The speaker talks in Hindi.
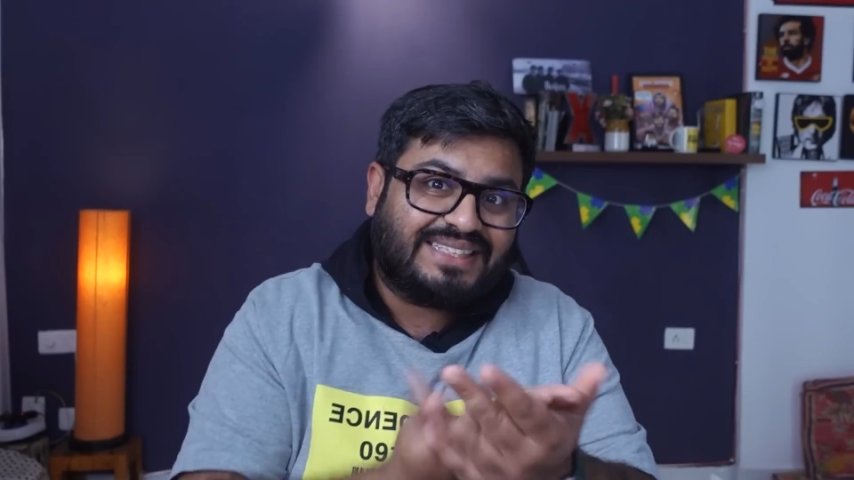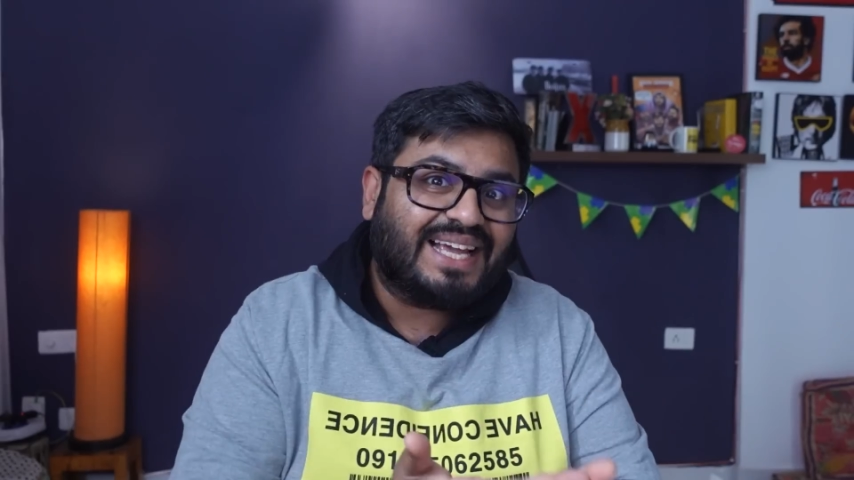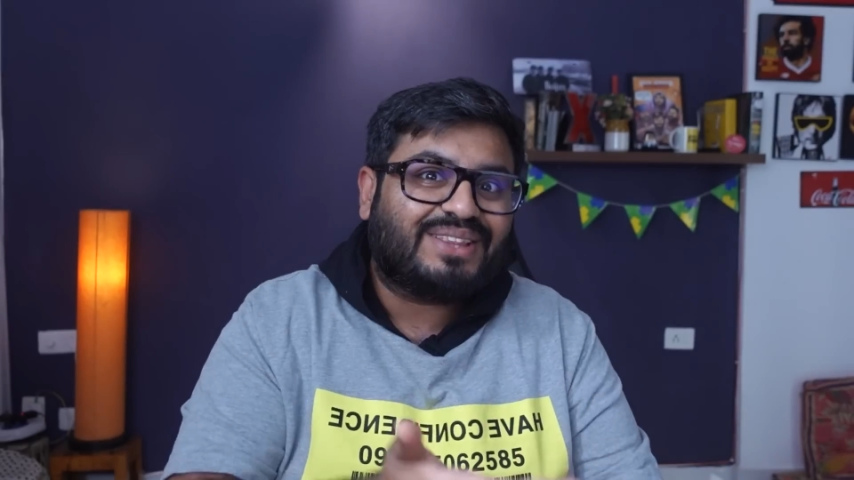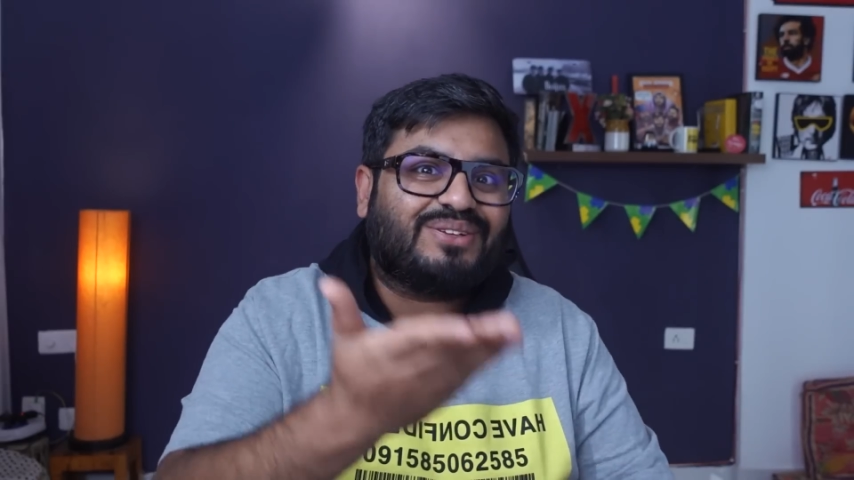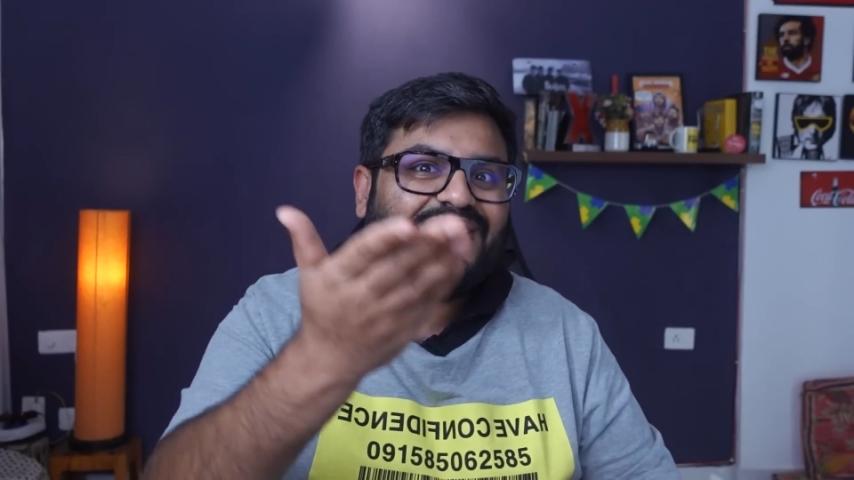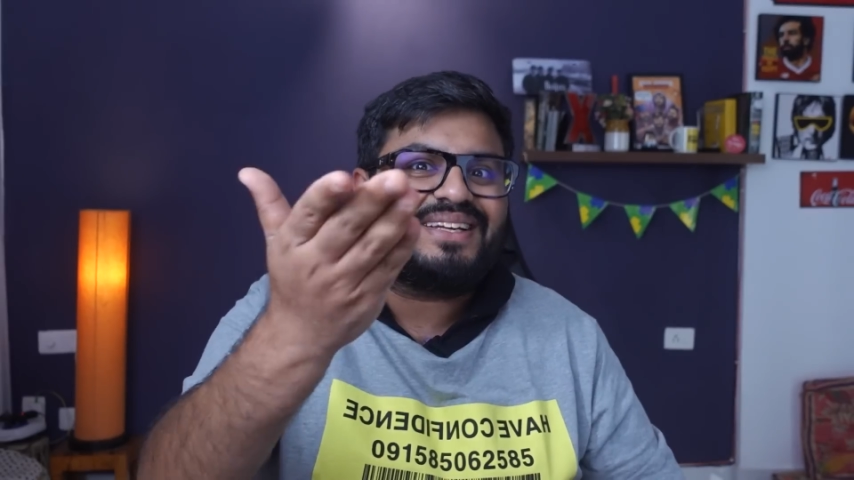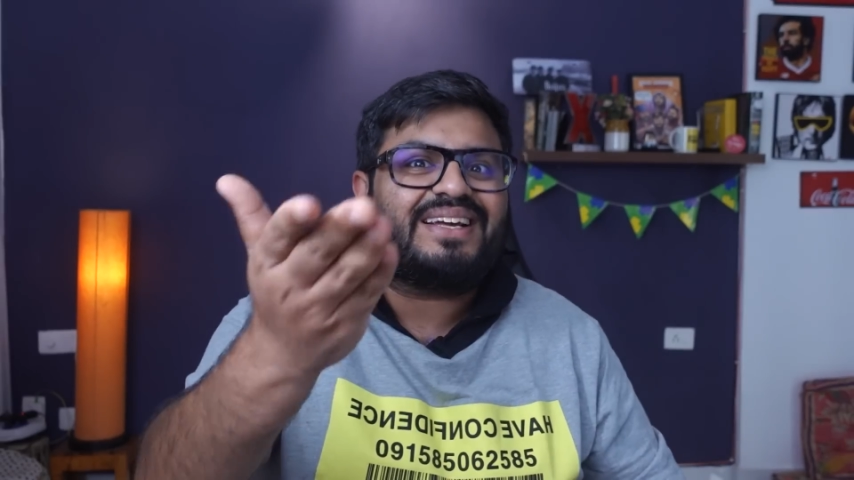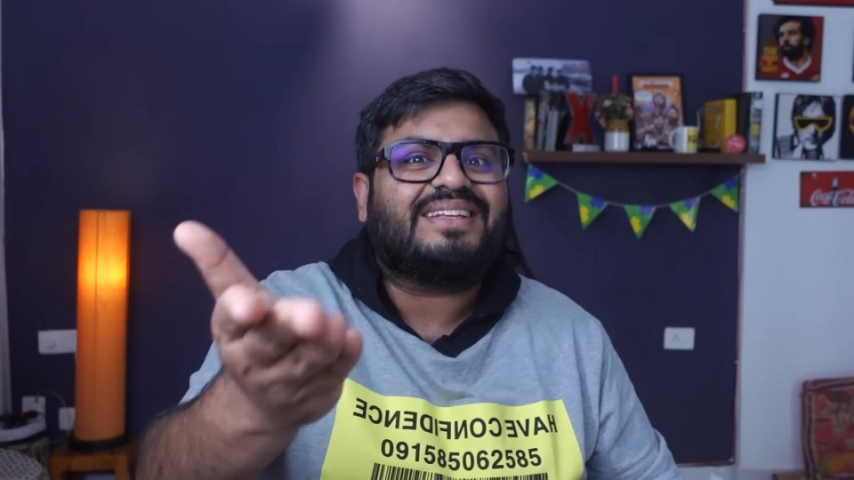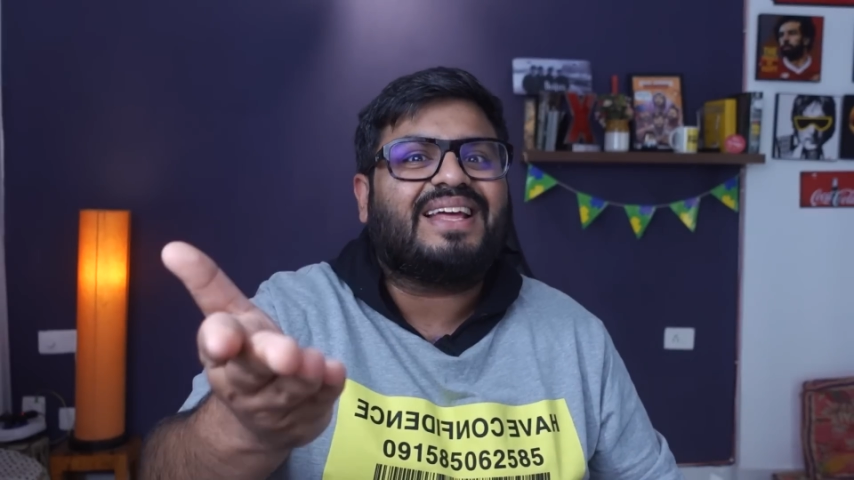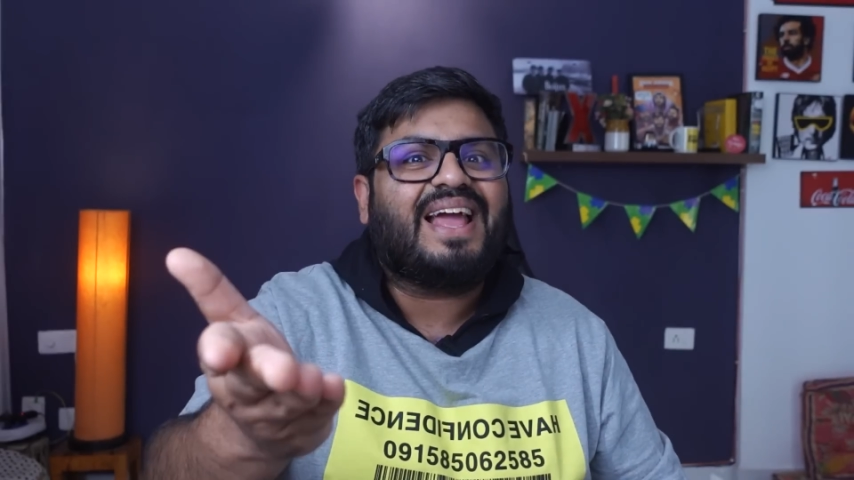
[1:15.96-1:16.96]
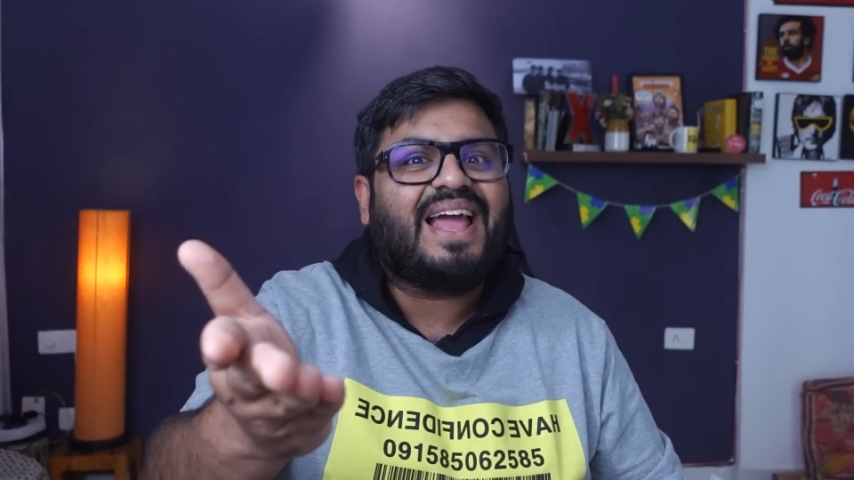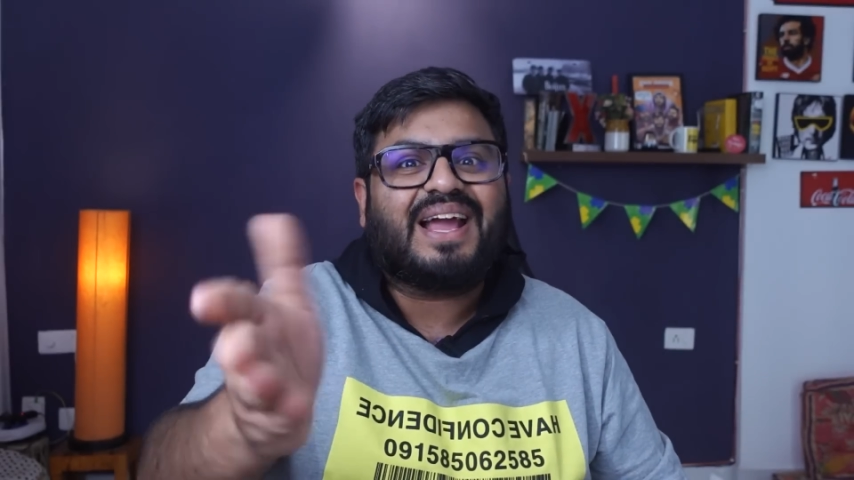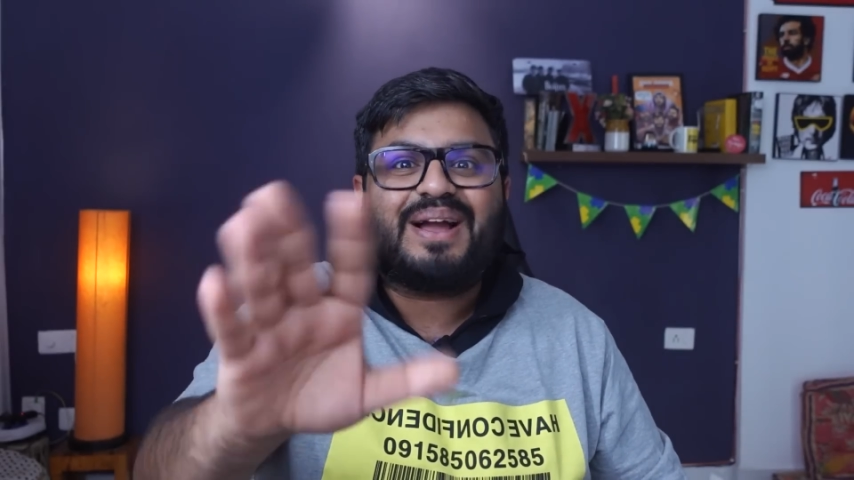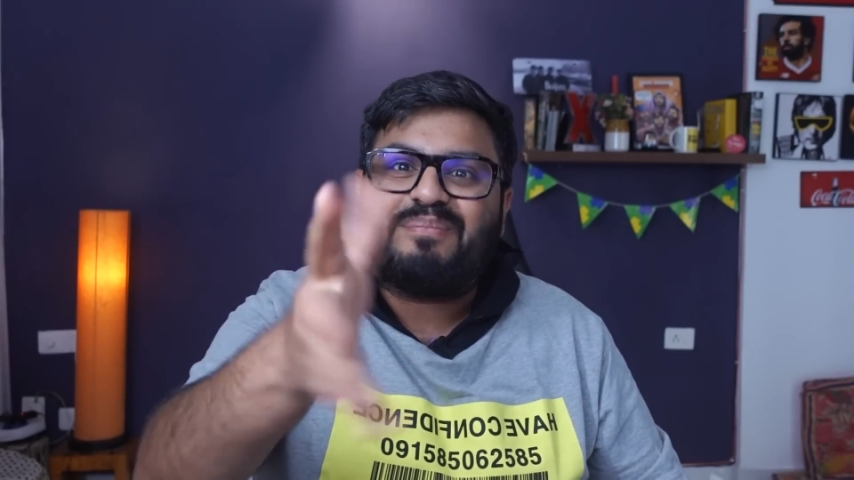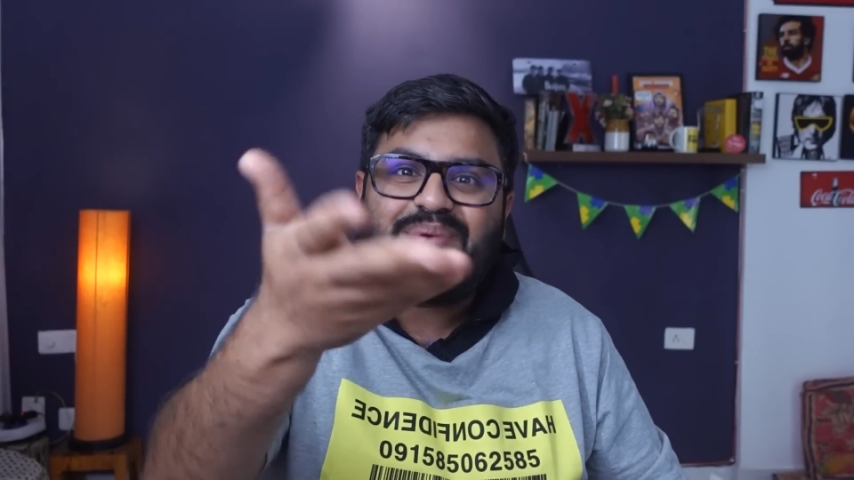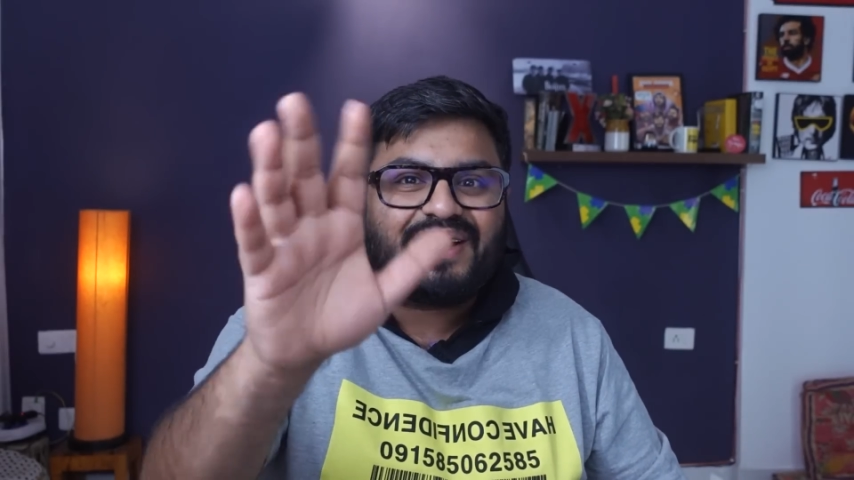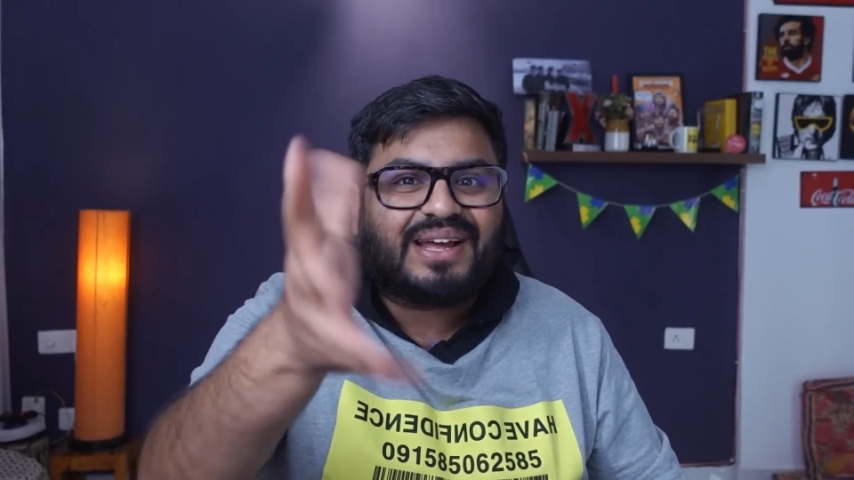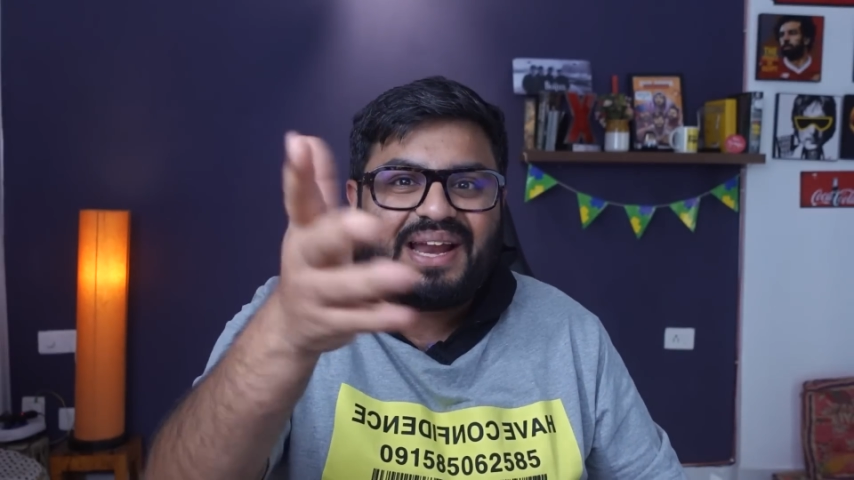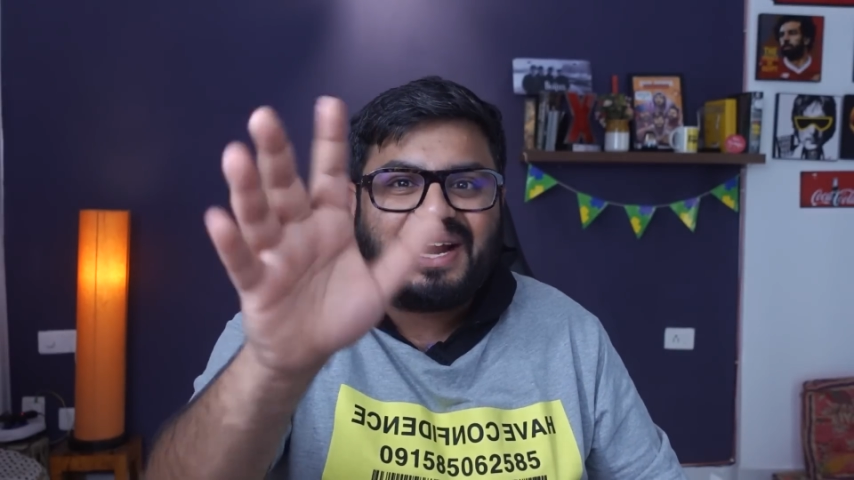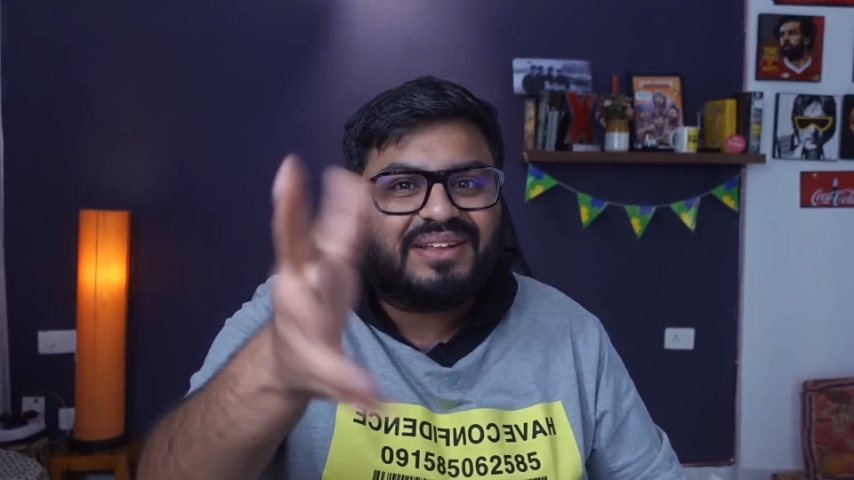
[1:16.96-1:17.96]
यही तो दिक्कत है गंभीर
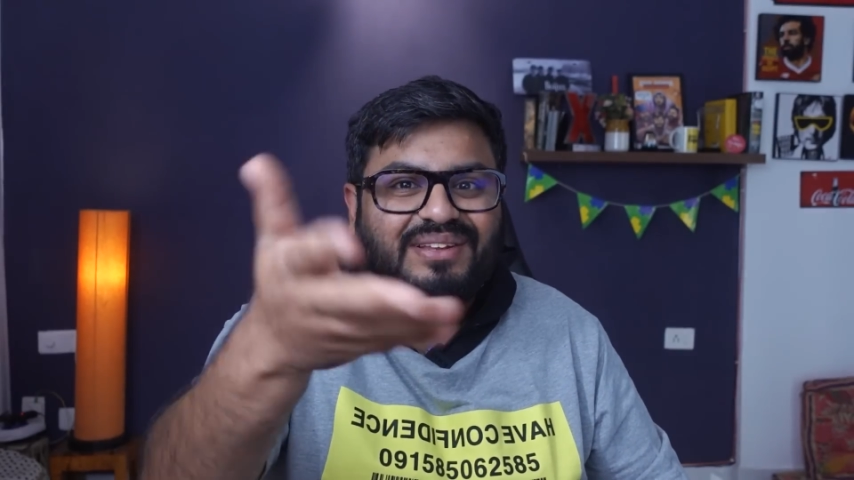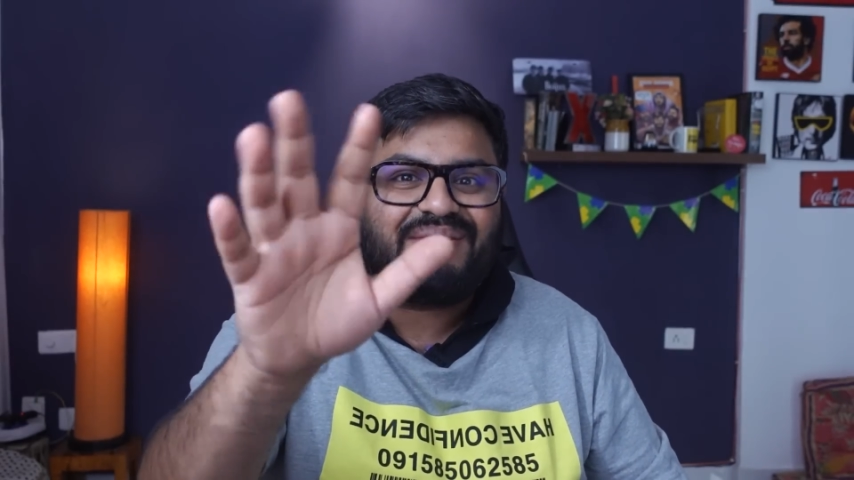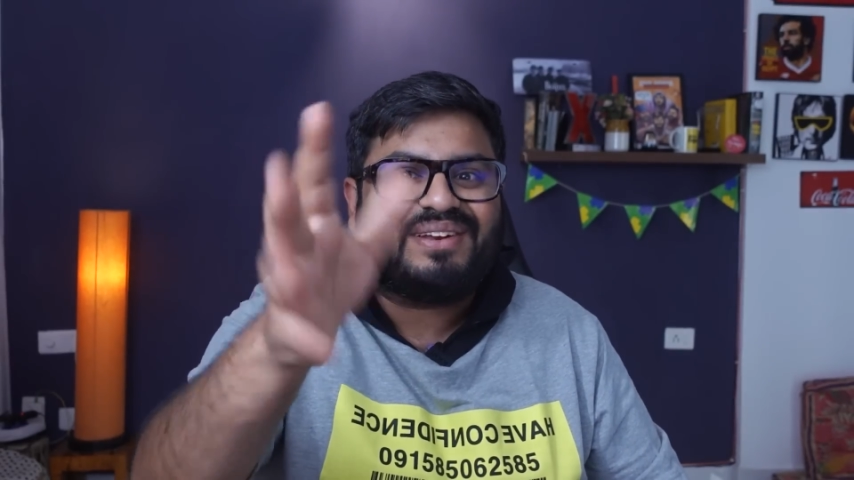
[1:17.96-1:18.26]
का 97